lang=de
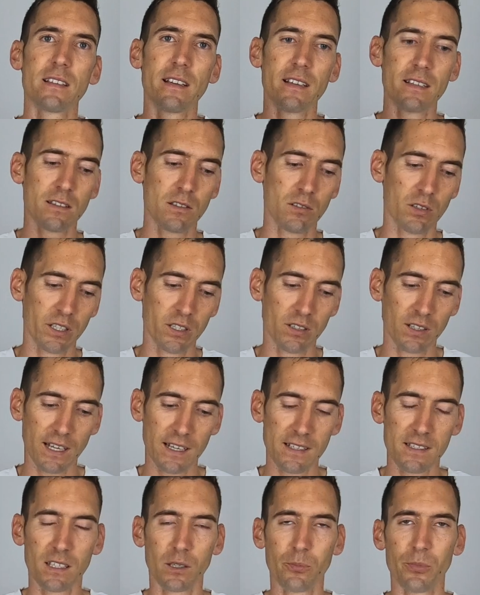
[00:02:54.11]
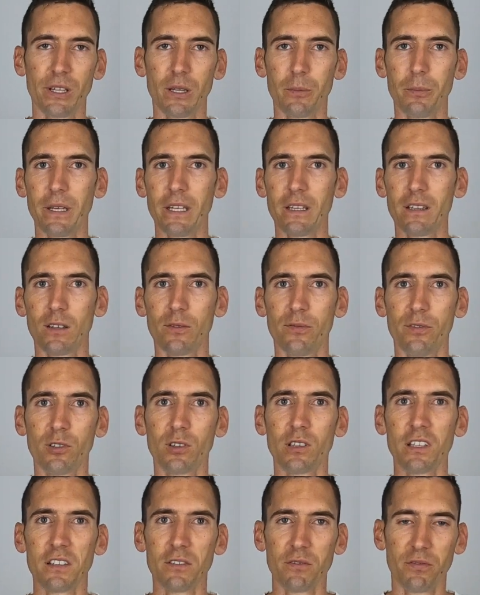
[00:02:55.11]
das heißt 39 mm
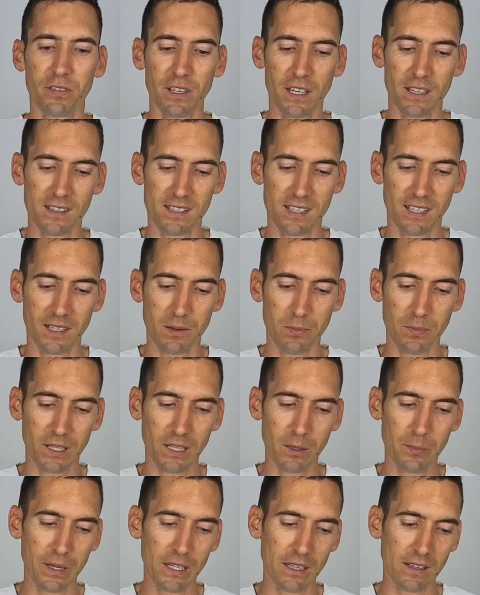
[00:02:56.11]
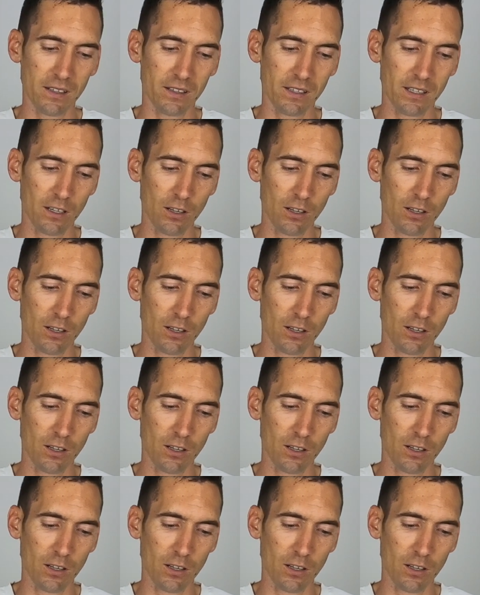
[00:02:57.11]
von den 40 mm,